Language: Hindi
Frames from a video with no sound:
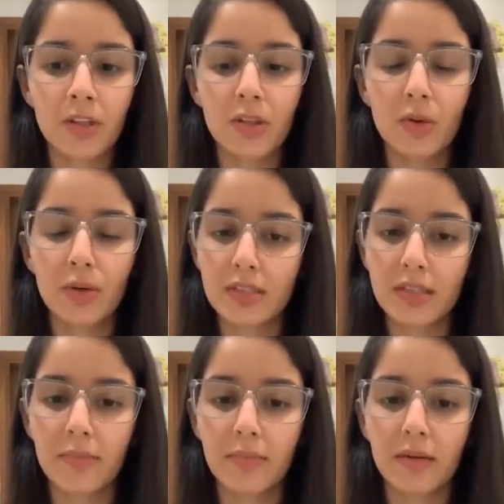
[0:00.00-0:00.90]
तो इस
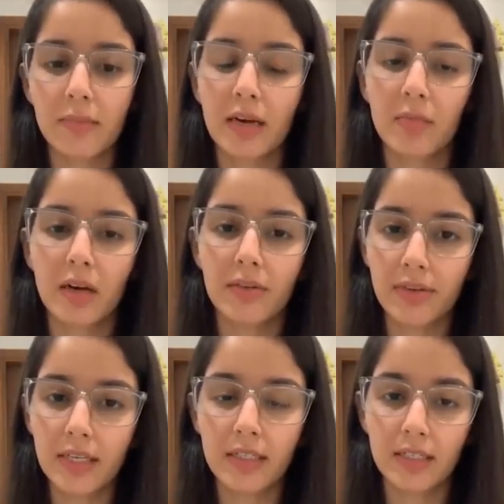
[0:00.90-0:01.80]
टाइम तक मैंने अपना
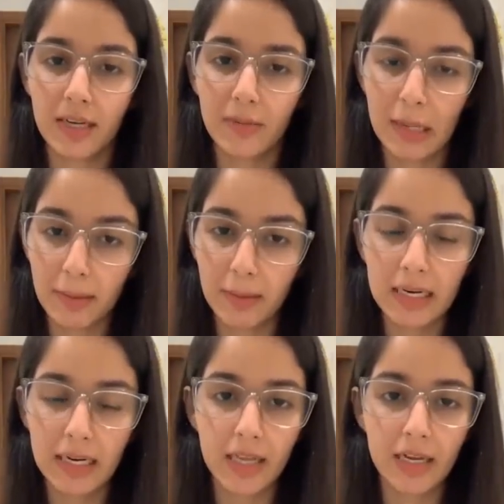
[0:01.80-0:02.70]
वेट डे वन पे भी
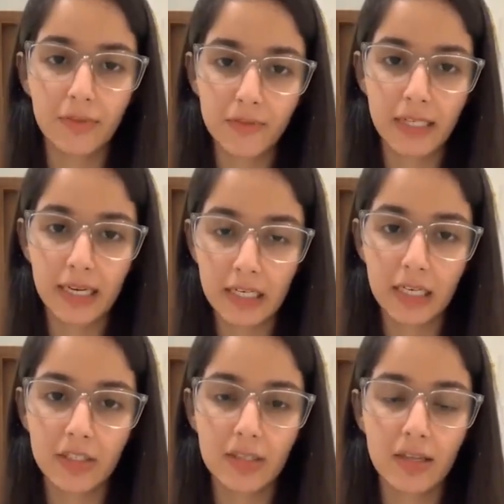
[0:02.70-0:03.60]
लिया था 58
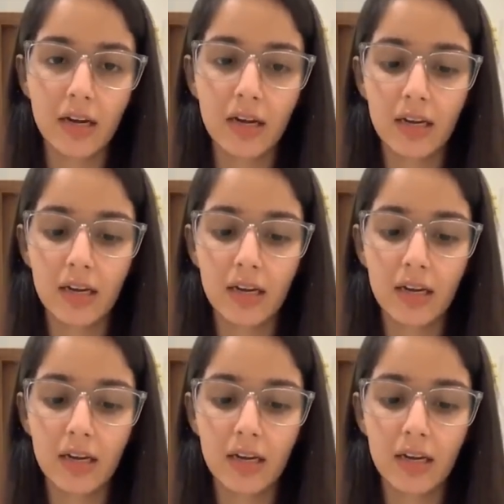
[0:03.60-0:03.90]
एट था